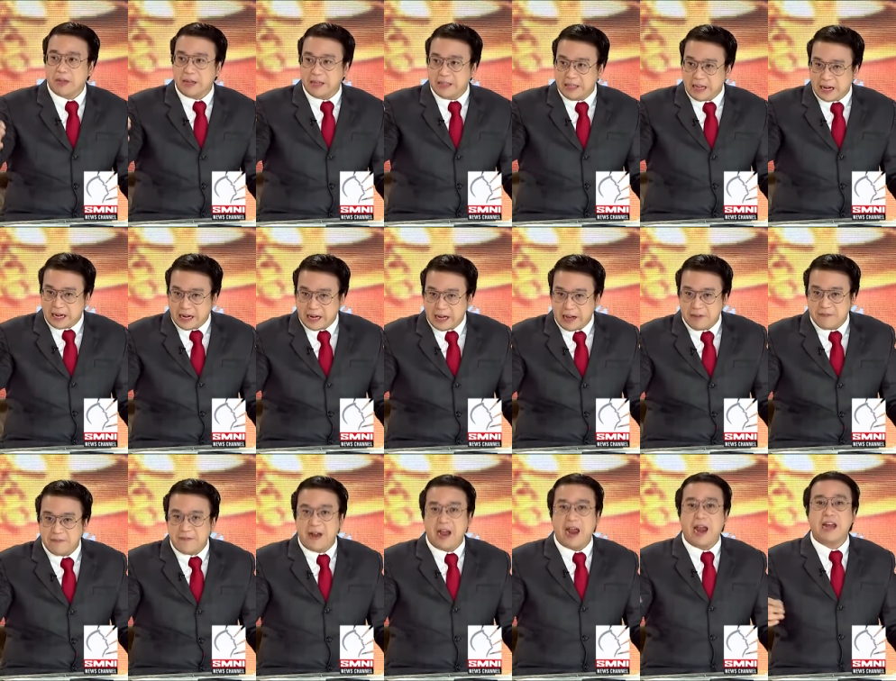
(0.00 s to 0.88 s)

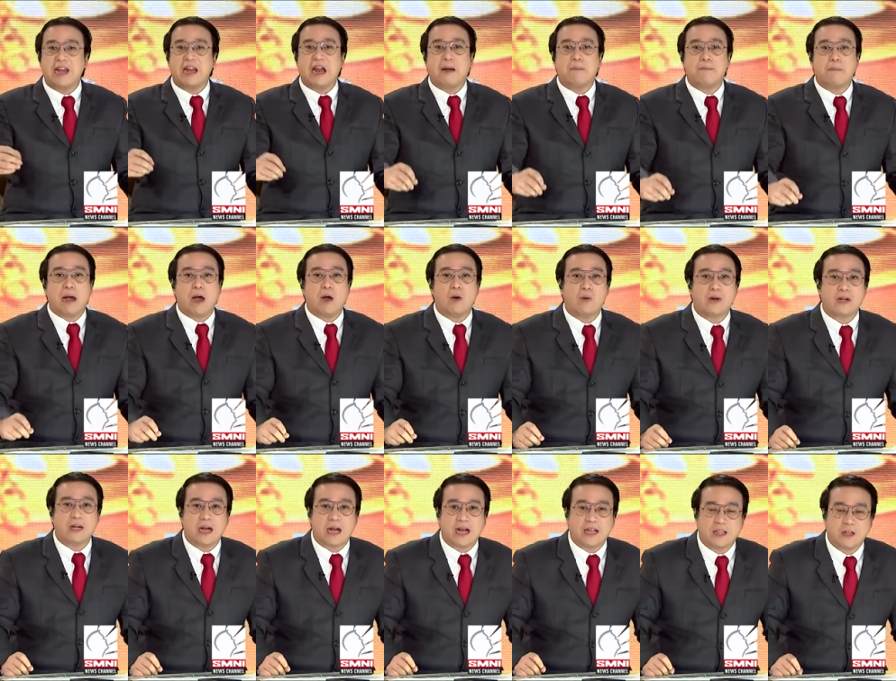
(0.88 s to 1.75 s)
naka-define ang power
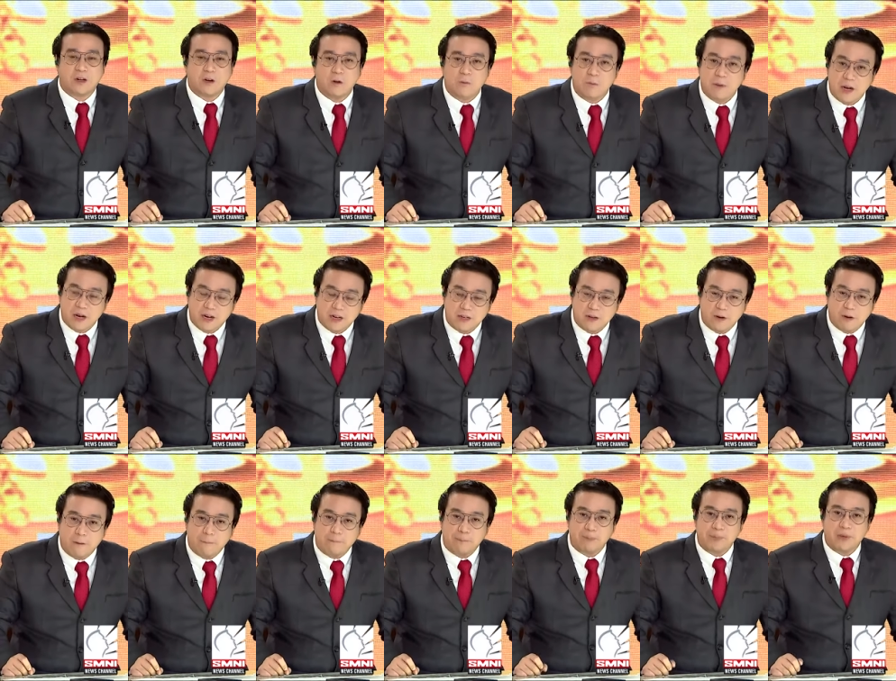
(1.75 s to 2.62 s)
ng ating
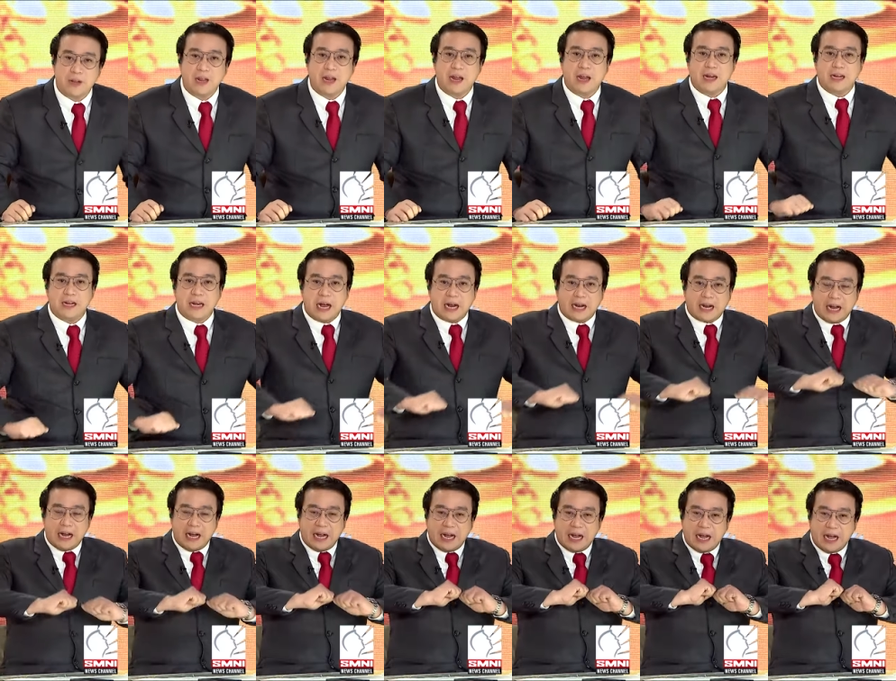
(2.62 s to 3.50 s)
gobyerno,
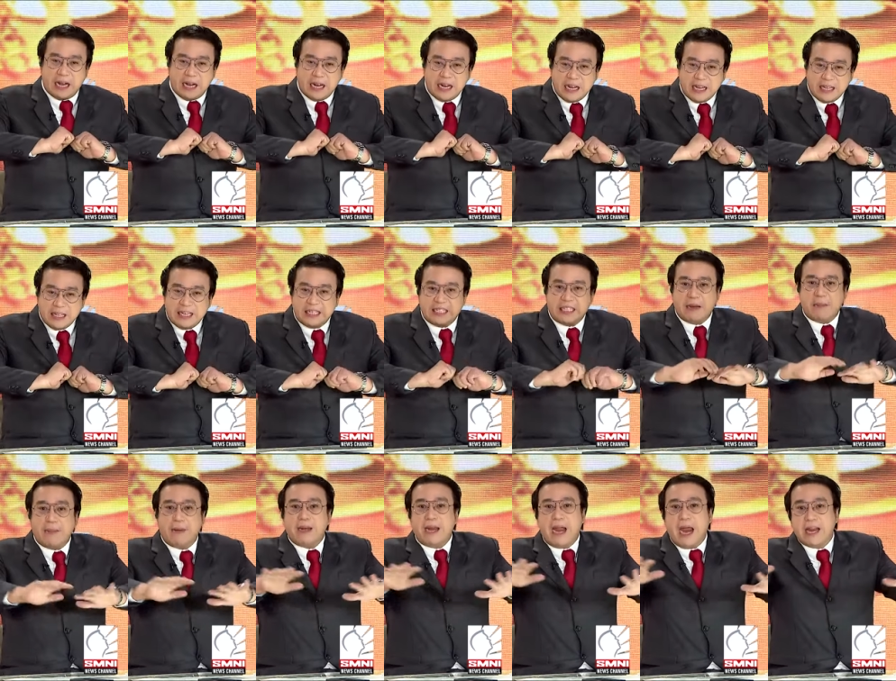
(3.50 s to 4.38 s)

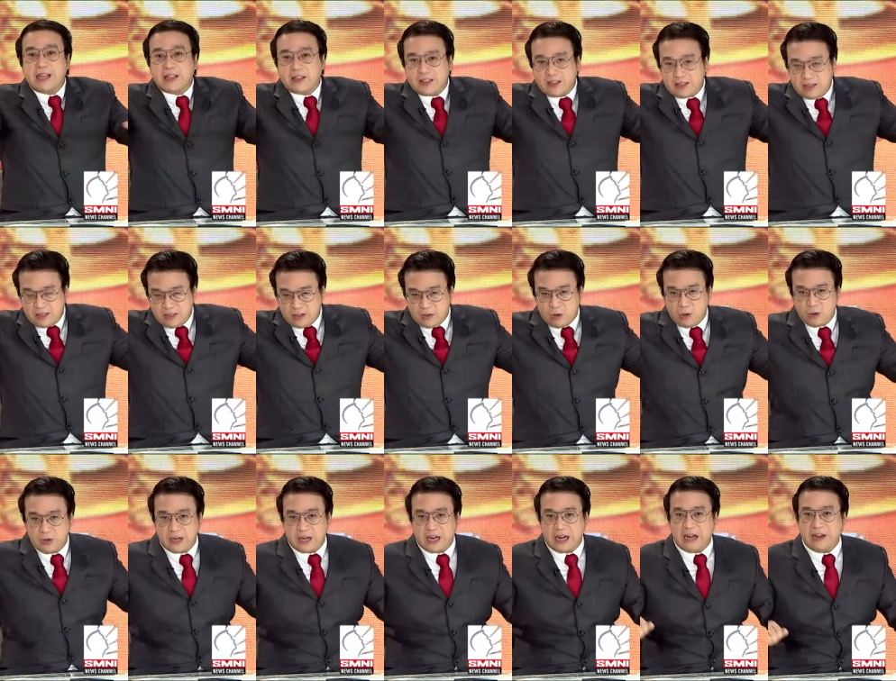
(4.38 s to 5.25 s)
naka-disseminate or
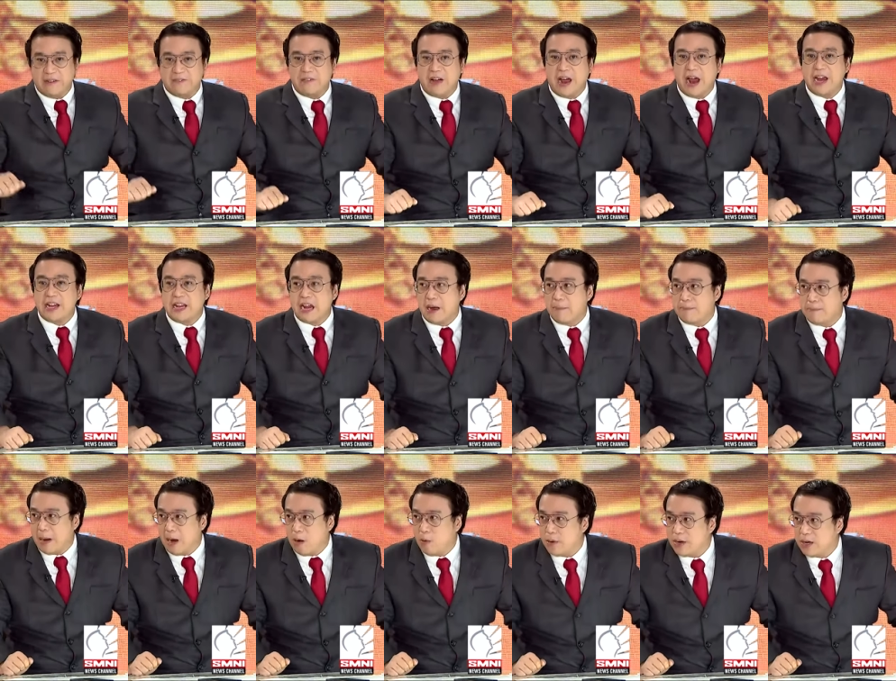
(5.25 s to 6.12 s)
naka-divide ang
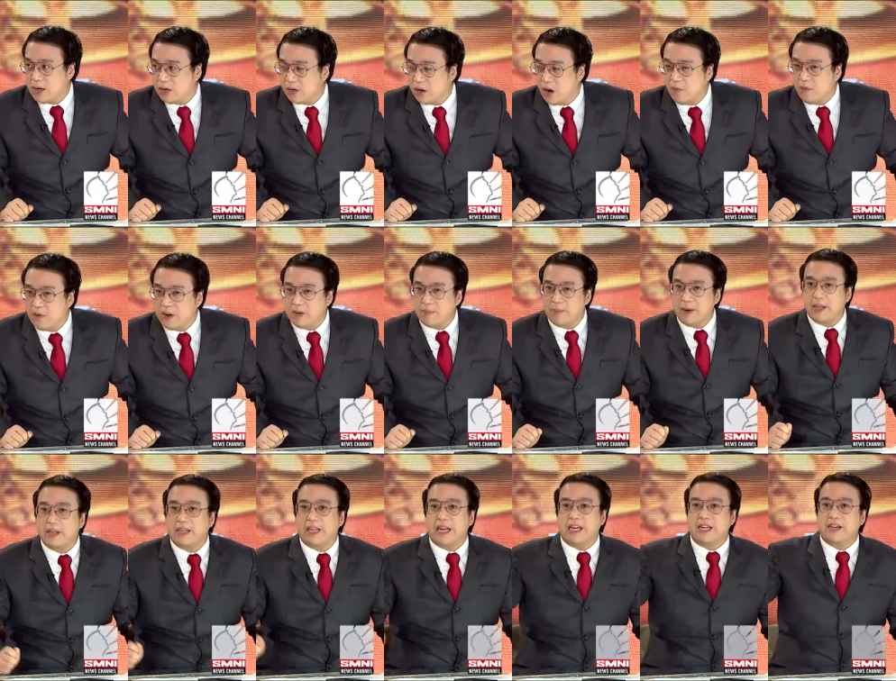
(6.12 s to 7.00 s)
power ng
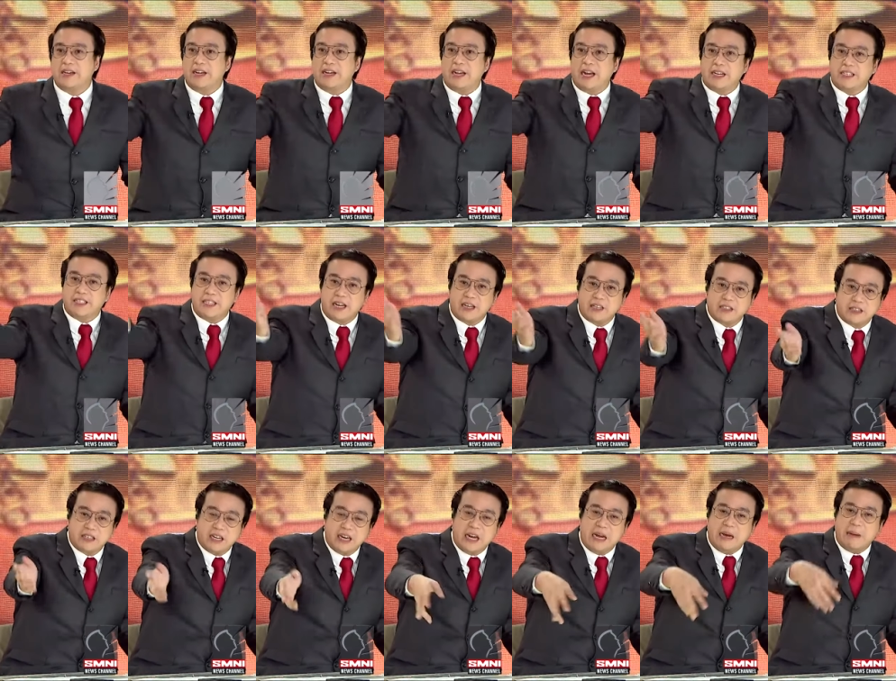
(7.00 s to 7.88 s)
government either in the
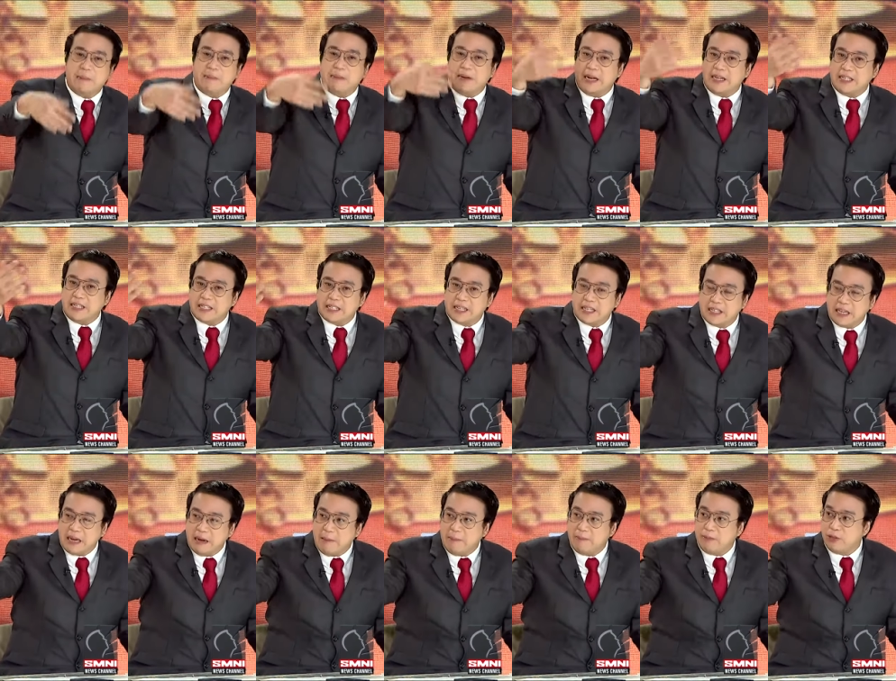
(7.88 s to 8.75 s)
executive,
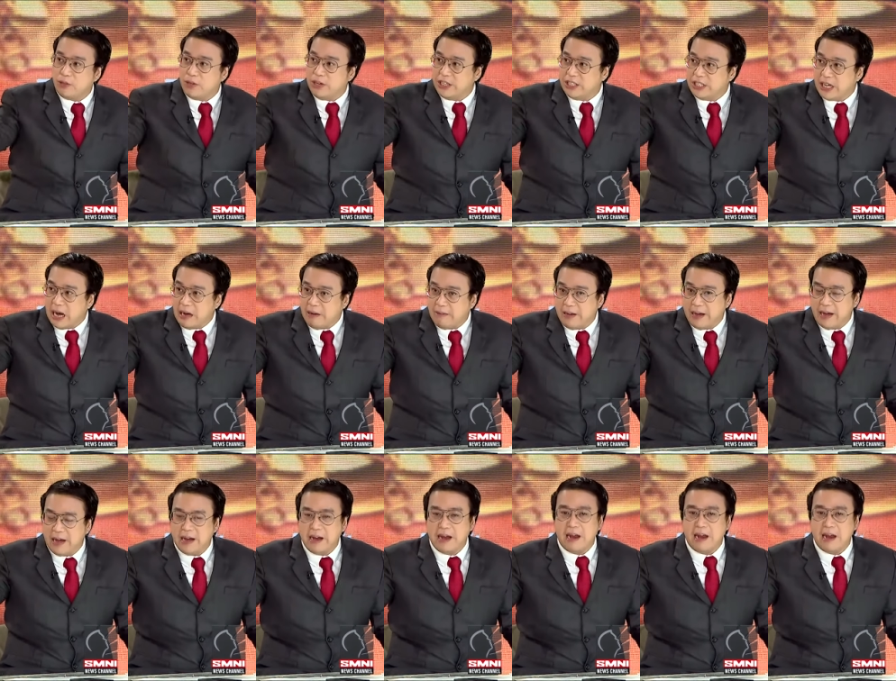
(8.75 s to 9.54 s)
legislative, judiciary,